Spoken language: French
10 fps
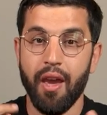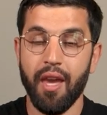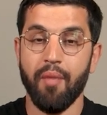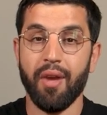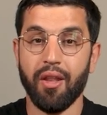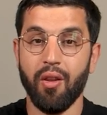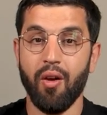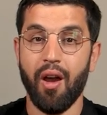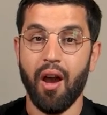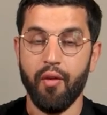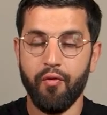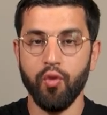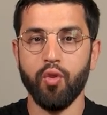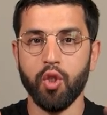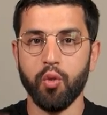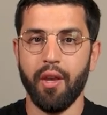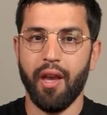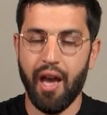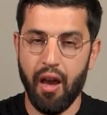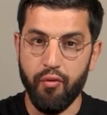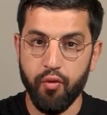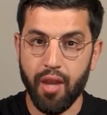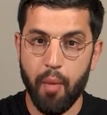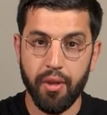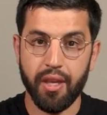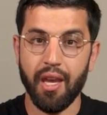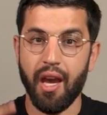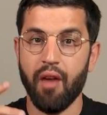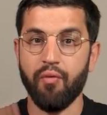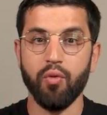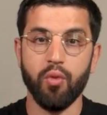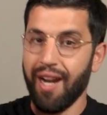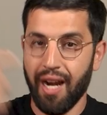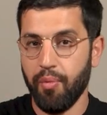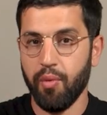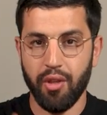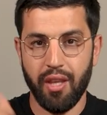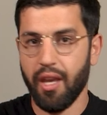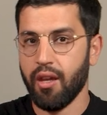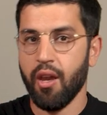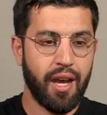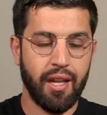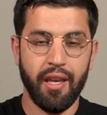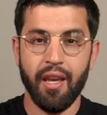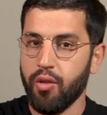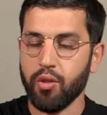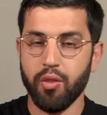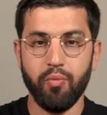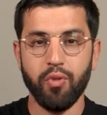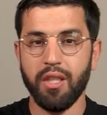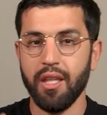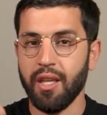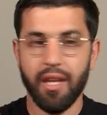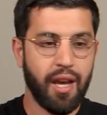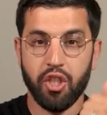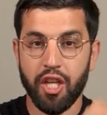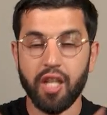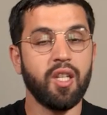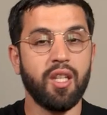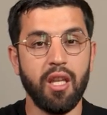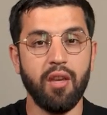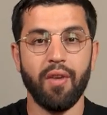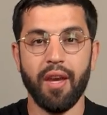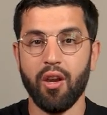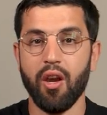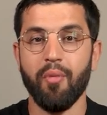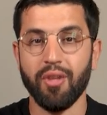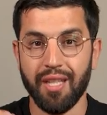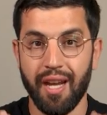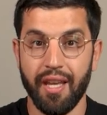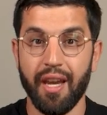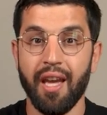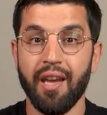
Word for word: Et maintenant, à vous de jouer, à vous d'appliquer, à vous d'aller à la bibliothèque, aller dans une boutique, chercher des livres et commencer à lire.